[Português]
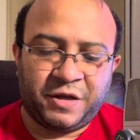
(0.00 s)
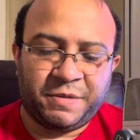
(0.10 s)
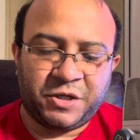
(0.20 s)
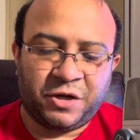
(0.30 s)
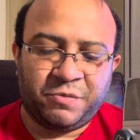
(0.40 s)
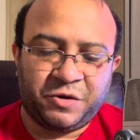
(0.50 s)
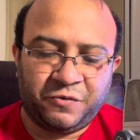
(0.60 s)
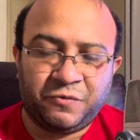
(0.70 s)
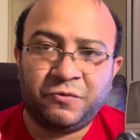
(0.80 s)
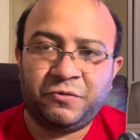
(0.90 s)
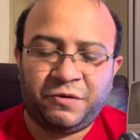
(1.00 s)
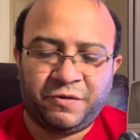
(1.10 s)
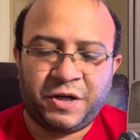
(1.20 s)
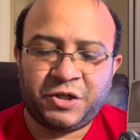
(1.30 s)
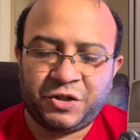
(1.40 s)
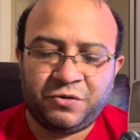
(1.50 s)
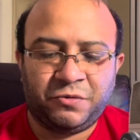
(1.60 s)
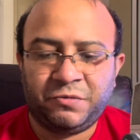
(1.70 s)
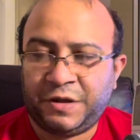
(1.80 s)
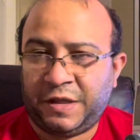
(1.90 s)
Porque geralmente fundo investe em
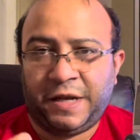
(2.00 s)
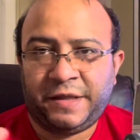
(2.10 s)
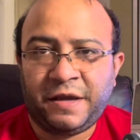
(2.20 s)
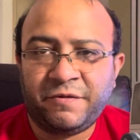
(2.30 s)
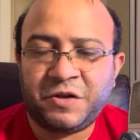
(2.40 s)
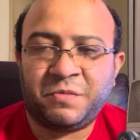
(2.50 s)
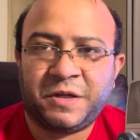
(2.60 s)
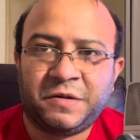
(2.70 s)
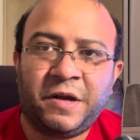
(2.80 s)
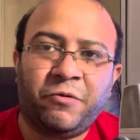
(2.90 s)
ele tem investimento, né?